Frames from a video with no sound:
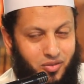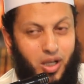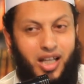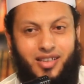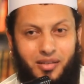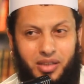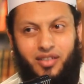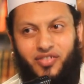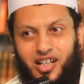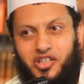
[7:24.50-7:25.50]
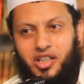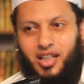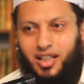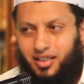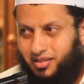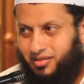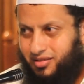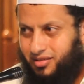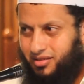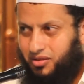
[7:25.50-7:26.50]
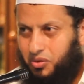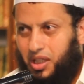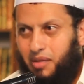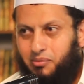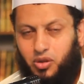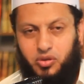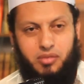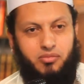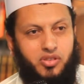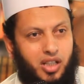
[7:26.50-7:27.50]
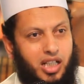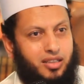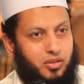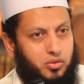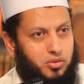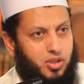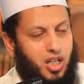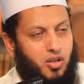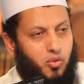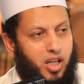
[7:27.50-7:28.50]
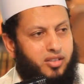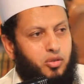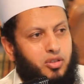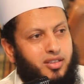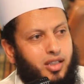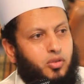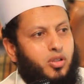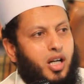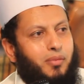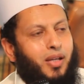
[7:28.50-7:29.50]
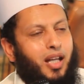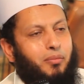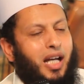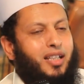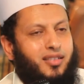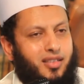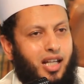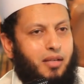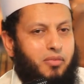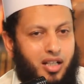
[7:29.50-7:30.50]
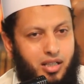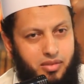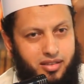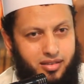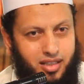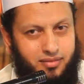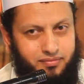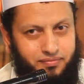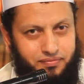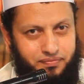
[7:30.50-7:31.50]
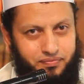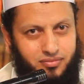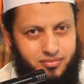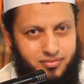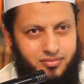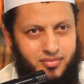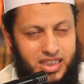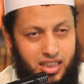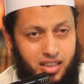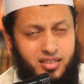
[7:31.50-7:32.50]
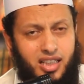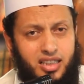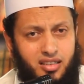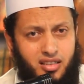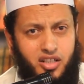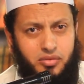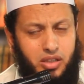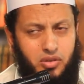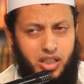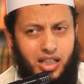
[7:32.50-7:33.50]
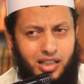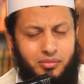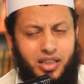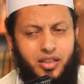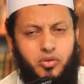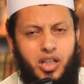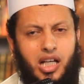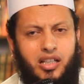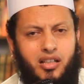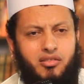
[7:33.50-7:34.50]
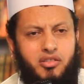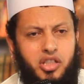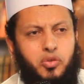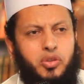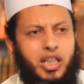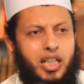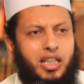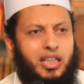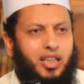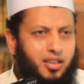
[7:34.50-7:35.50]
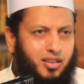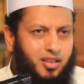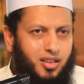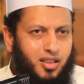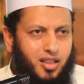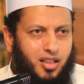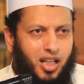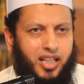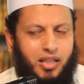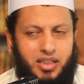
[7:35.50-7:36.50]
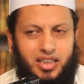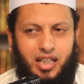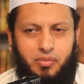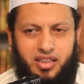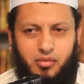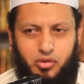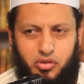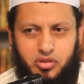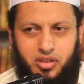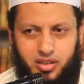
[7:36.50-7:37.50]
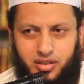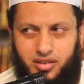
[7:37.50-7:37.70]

وأتى به فلا شيء عليه يكم يتم صلاته ويسجد للسهو قبل بعد السلام لا قبل السلام خلاص لكن الراجح من أقوال أهل العلم أنه لا يرجع إليه لأن من تلبس بركن